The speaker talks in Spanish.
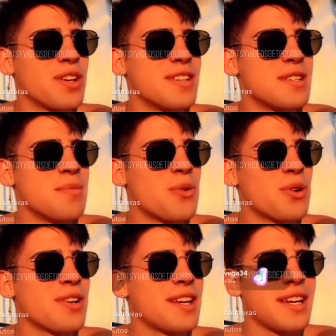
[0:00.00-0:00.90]
Aunque en sí me
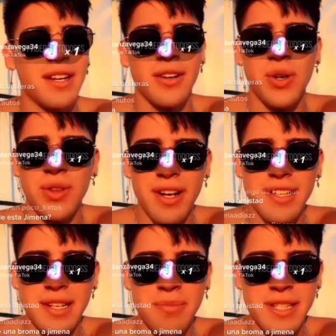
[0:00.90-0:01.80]
acuerdo que cuando
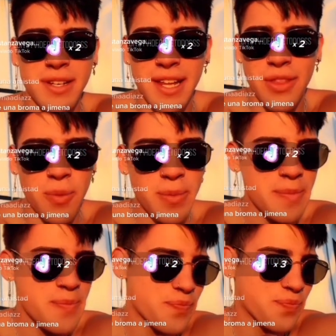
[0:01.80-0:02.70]
recién empezaba era
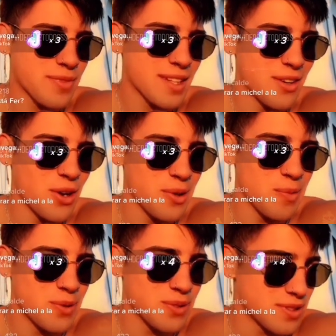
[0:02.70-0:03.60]
Dome, que nos
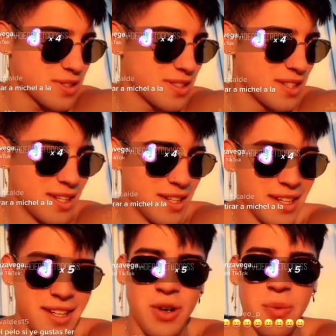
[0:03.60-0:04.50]
habíamos
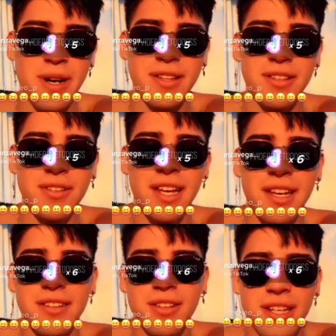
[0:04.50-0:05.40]
compartido en
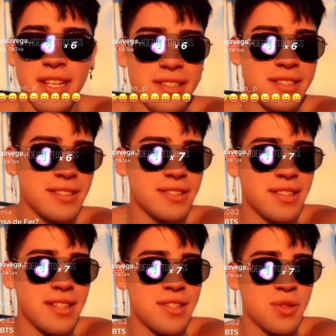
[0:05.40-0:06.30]
las historias.
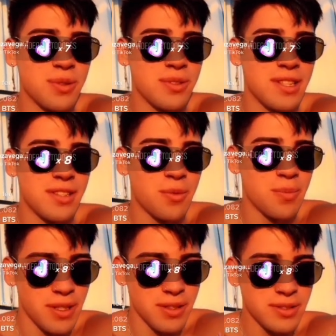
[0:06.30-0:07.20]
Ella subió un TikTok
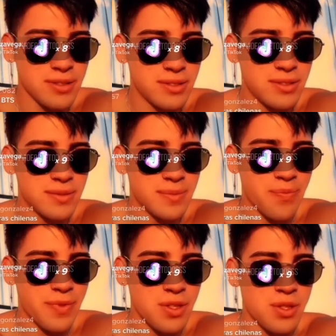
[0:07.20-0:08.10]
mío
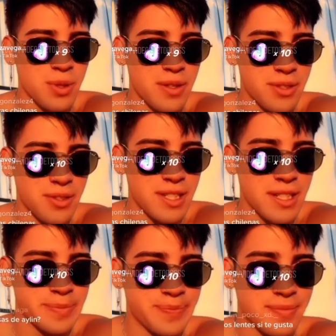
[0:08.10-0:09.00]
y yo subí una foto de
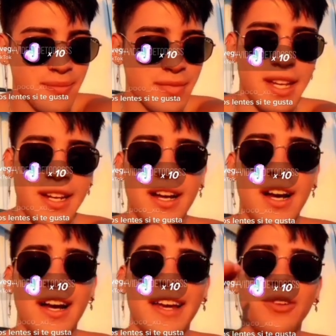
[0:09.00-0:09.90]
ella.
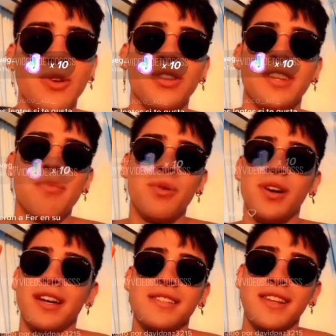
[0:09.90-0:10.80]
Era, eran unos
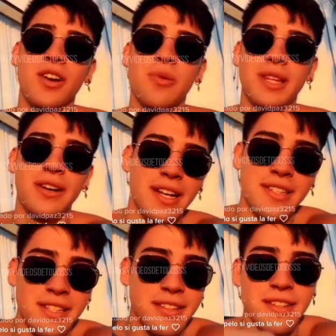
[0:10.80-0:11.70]
tiempos en que se recomendaban
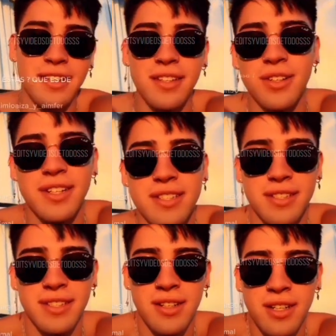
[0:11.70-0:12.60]
así entre TikTokers.
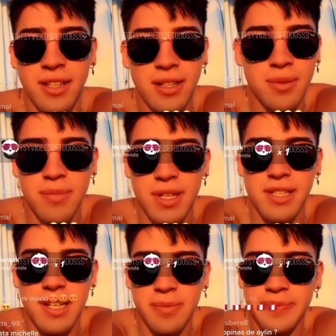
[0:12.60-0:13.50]

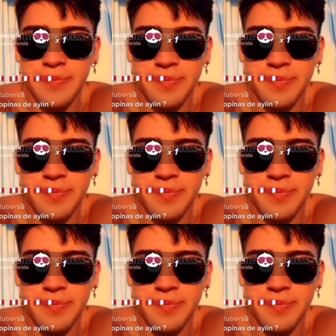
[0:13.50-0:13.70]
Y ya.